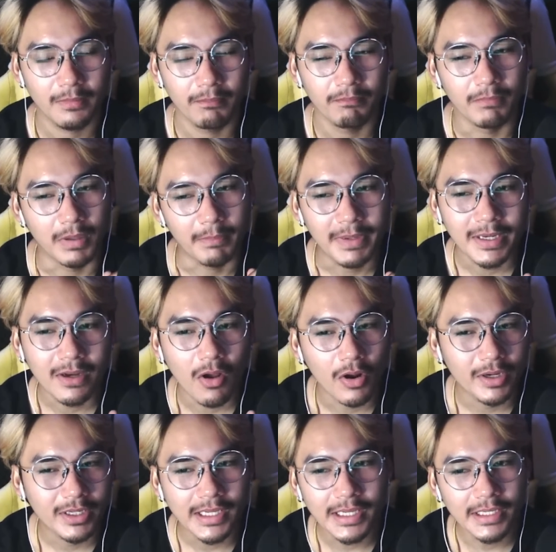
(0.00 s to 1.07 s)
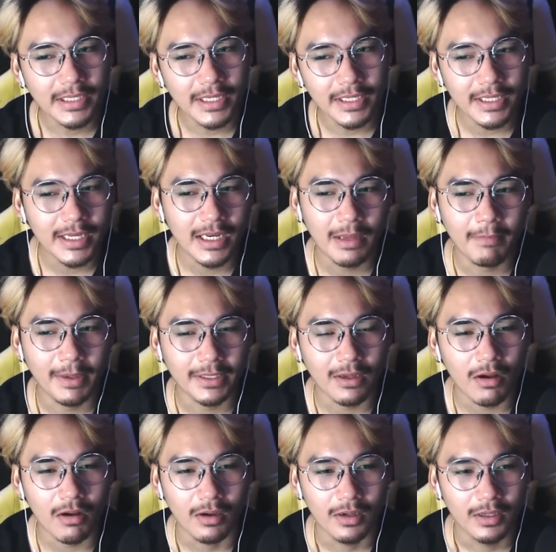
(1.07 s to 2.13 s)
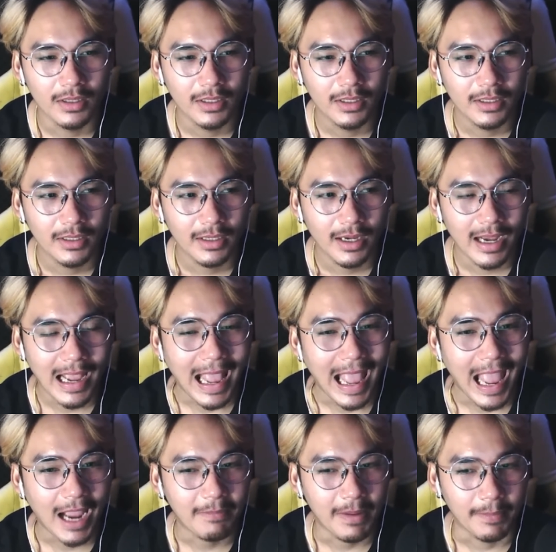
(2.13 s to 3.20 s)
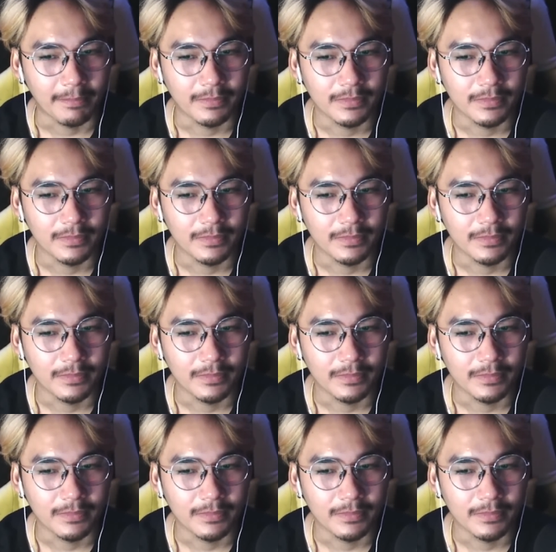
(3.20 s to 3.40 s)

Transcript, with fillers: เหมือนมันนอนดิ้นดิ้นดิ้นแล้วมันก็คางแบบ